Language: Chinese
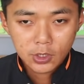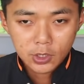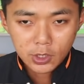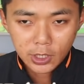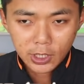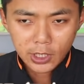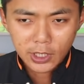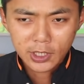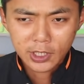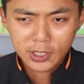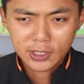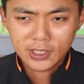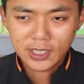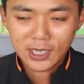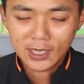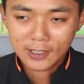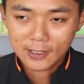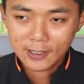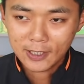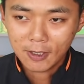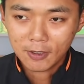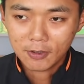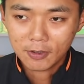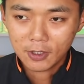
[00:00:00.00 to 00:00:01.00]
第一个想
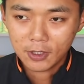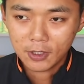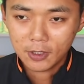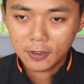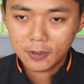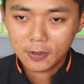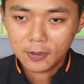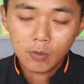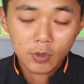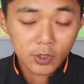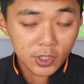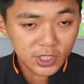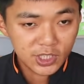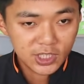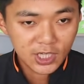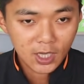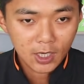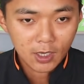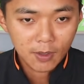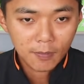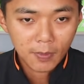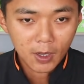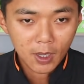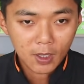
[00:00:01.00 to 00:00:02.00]
到的，我的
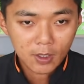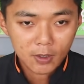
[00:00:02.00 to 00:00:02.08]
家人嘛，